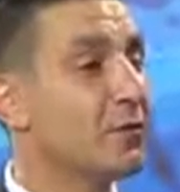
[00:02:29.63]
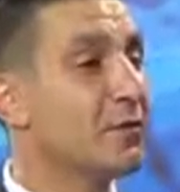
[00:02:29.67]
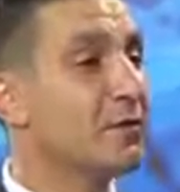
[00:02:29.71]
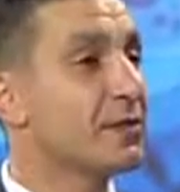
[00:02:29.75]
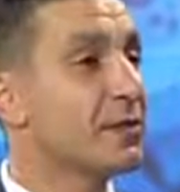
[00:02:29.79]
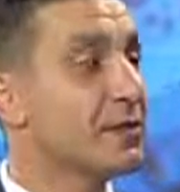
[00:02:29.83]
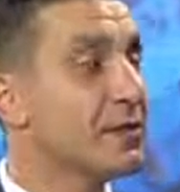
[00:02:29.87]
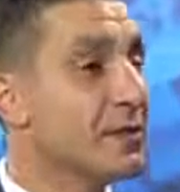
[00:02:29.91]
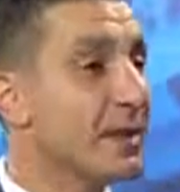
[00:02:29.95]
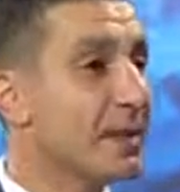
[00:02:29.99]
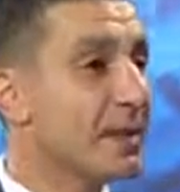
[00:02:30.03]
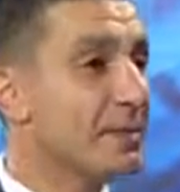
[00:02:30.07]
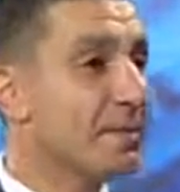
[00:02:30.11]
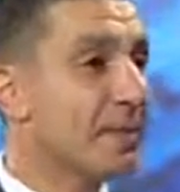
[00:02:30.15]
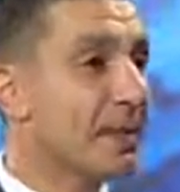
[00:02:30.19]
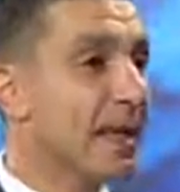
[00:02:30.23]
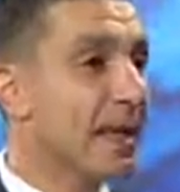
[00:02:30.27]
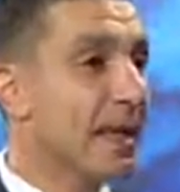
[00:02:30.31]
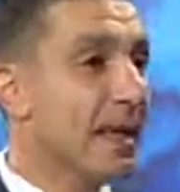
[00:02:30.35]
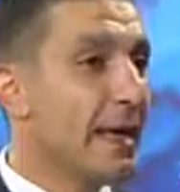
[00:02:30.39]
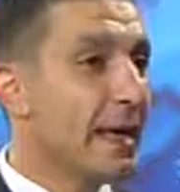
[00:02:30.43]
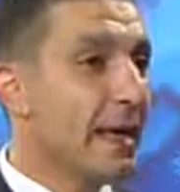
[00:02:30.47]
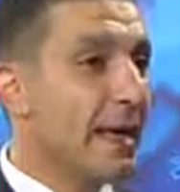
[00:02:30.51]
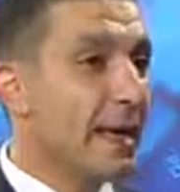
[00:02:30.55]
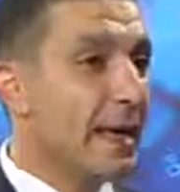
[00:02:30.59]
Şimdi
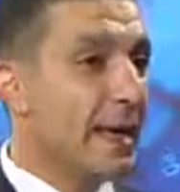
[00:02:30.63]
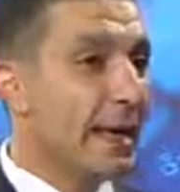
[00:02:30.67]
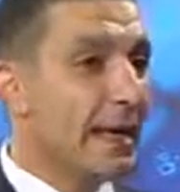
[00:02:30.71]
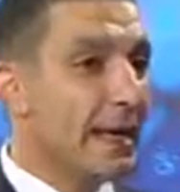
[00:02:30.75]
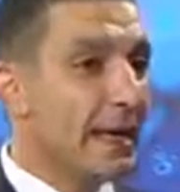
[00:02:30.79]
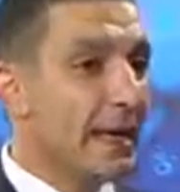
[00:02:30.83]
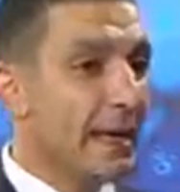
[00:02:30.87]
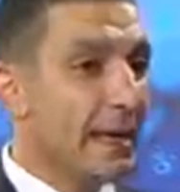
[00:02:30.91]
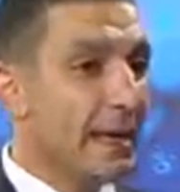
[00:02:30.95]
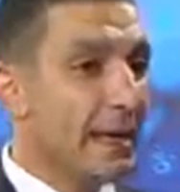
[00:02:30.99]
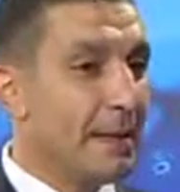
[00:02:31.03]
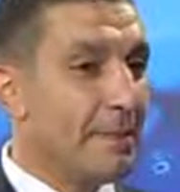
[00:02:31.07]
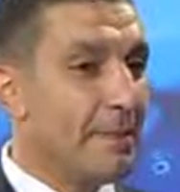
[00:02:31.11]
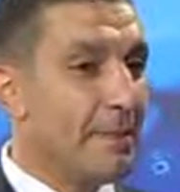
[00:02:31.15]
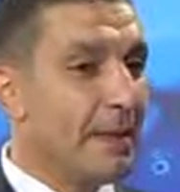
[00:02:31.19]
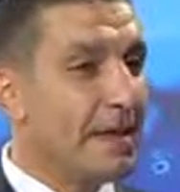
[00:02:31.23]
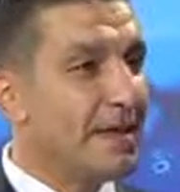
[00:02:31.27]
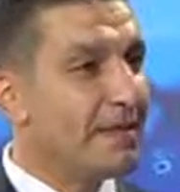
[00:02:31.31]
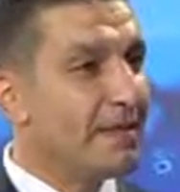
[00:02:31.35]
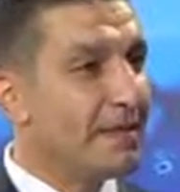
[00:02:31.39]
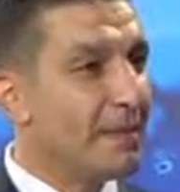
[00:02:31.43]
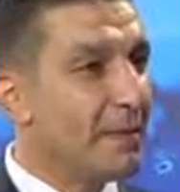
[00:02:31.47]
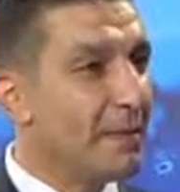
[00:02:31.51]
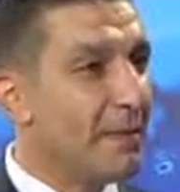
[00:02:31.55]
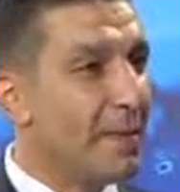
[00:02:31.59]
e,
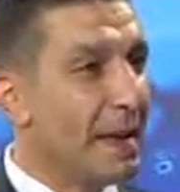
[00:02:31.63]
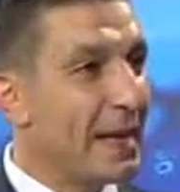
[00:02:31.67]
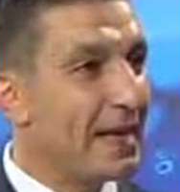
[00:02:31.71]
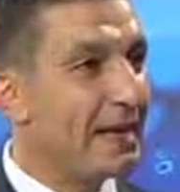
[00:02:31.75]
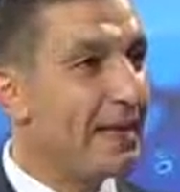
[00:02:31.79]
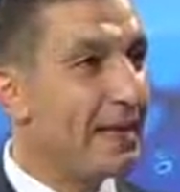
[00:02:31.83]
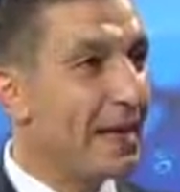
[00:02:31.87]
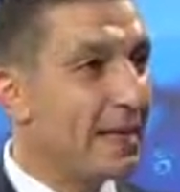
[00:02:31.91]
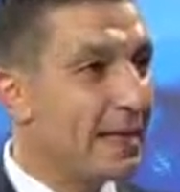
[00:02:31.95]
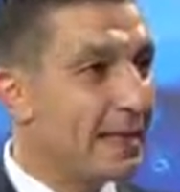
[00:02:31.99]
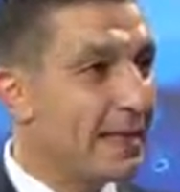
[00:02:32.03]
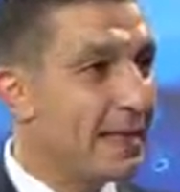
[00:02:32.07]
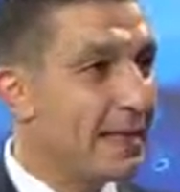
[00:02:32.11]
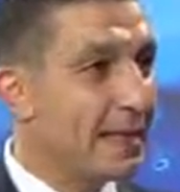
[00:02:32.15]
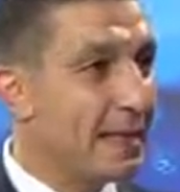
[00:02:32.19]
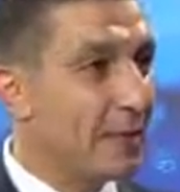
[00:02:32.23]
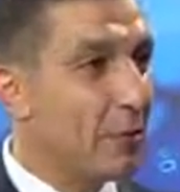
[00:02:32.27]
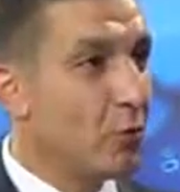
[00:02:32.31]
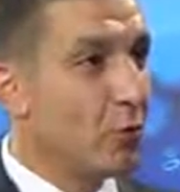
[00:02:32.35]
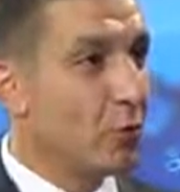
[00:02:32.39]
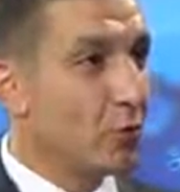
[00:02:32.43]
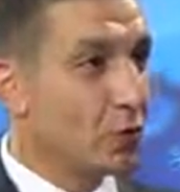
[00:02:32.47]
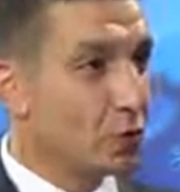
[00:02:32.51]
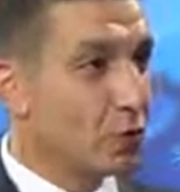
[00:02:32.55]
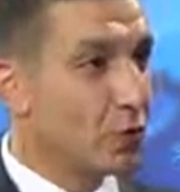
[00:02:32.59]
piyasa bir beklenti
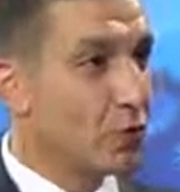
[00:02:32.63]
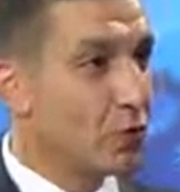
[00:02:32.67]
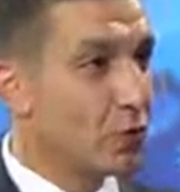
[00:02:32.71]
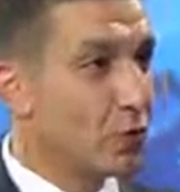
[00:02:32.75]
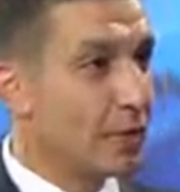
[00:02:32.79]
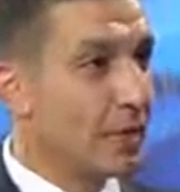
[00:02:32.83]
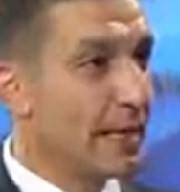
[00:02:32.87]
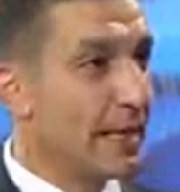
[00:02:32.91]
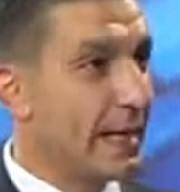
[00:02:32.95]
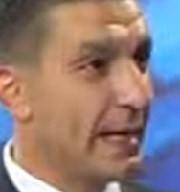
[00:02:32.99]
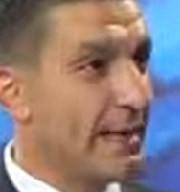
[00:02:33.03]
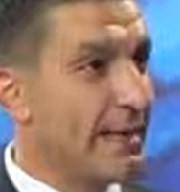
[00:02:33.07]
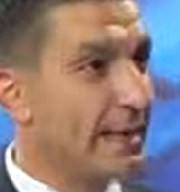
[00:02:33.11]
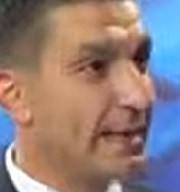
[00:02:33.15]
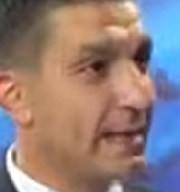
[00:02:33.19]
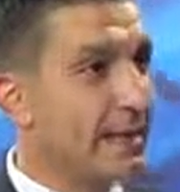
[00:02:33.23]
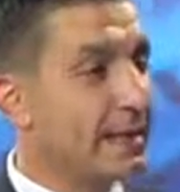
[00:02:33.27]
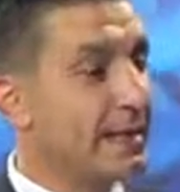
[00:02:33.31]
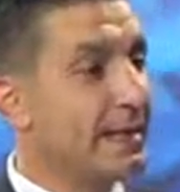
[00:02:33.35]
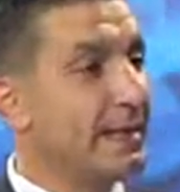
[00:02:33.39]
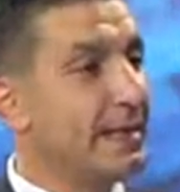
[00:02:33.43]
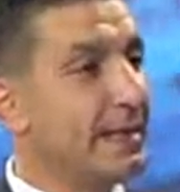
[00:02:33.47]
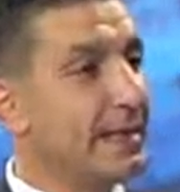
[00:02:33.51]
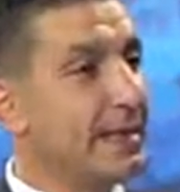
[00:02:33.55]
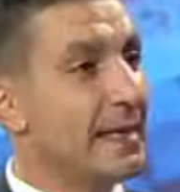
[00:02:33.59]
oluşturdu
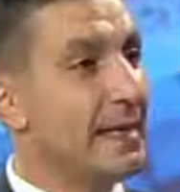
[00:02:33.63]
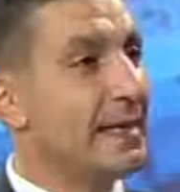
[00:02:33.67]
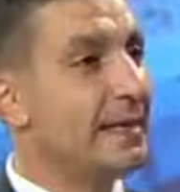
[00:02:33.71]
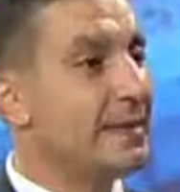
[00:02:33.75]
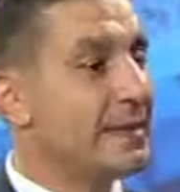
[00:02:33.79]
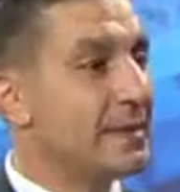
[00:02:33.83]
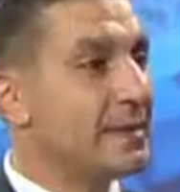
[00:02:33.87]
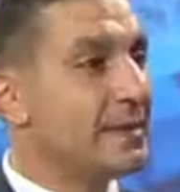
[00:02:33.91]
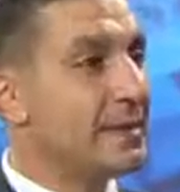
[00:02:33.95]
kendine. Neden?